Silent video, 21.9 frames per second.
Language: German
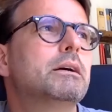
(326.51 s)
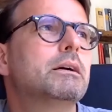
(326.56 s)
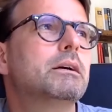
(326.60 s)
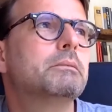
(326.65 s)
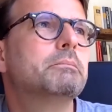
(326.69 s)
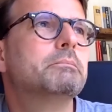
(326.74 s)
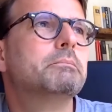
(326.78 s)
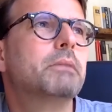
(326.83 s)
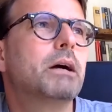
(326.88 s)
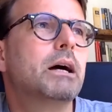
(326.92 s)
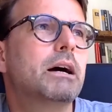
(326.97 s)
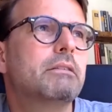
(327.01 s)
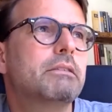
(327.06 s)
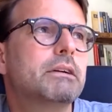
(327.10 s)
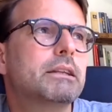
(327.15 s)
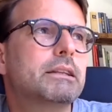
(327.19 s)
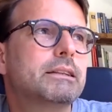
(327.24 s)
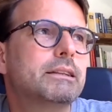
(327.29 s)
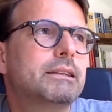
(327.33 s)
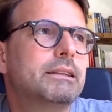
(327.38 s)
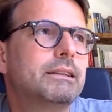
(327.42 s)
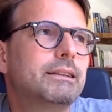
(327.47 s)
Ähm,
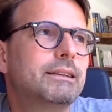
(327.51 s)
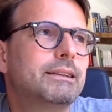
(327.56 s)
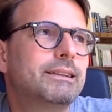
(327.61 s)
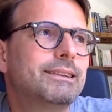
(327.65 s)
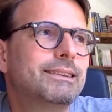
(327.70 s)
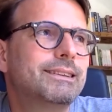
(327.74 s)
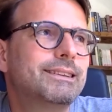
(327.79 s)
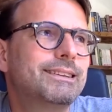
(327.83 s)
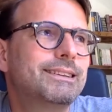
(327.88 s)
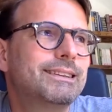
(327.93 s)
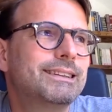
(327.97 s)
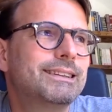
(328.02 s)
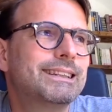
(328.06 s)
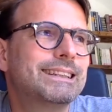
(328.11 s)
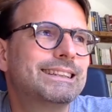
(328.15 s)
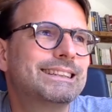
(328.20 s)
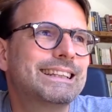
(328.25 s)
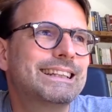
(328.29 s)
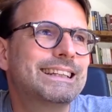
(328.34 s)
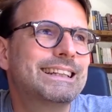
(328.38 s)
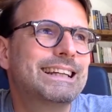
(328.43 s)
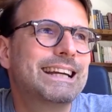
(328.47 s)
aber
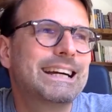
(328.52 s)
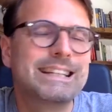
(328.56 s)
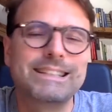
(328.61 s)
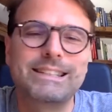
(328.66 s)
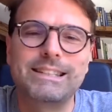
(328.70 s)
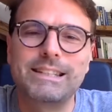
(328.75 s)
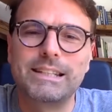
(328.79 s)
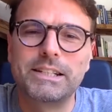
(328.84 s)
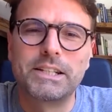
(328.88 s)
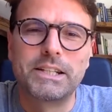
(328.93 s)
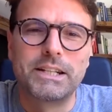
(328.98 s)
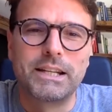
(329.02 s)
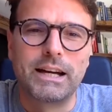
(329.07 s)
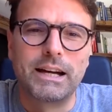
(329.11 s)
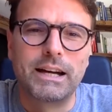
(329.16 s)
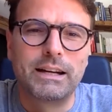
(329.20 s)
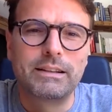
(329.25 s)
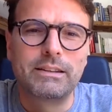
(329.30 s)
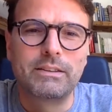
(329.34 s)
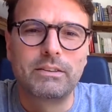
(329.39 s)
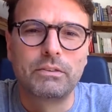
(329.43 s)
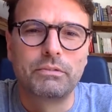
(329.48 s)
dass ein ganzer
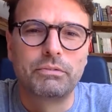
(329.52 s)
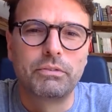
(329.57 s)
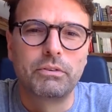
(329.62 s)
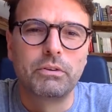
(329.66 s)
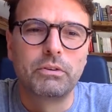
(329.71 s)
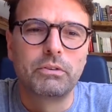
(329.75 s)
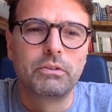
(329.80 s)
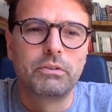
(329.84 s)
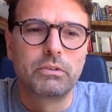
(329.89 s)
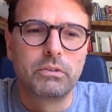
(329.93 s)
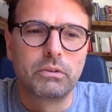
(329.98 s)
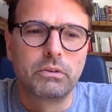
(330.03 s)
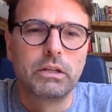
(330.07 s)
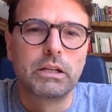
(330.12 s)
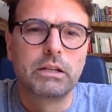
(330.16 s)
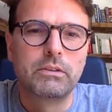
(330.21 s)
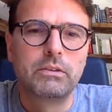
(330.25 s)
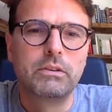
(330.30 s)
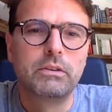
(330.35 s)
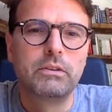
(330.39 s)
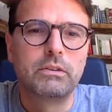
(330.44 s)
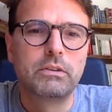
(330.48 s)
Staat so, funkt, so
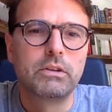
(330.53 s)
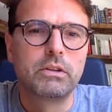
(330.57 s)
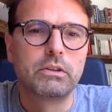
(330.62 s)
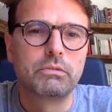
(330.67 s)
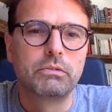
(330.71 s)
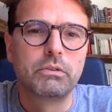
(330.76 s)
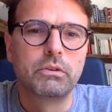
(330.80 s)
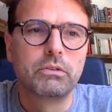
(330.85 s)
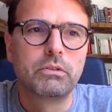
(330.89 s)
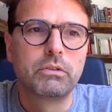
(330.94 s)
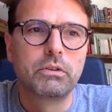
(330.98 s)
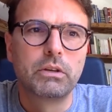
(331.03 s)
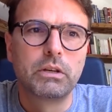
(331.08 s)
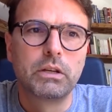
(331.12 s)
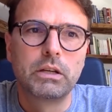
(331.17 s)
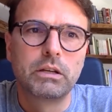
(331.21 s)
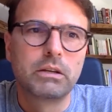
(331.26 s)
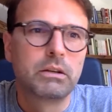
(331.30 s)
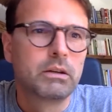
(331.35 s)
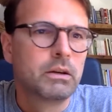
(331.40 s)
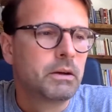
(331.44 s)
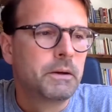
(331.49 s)
narzisstisch
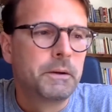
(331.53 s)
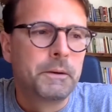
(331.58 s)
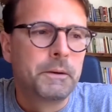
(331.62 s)
funktioniert,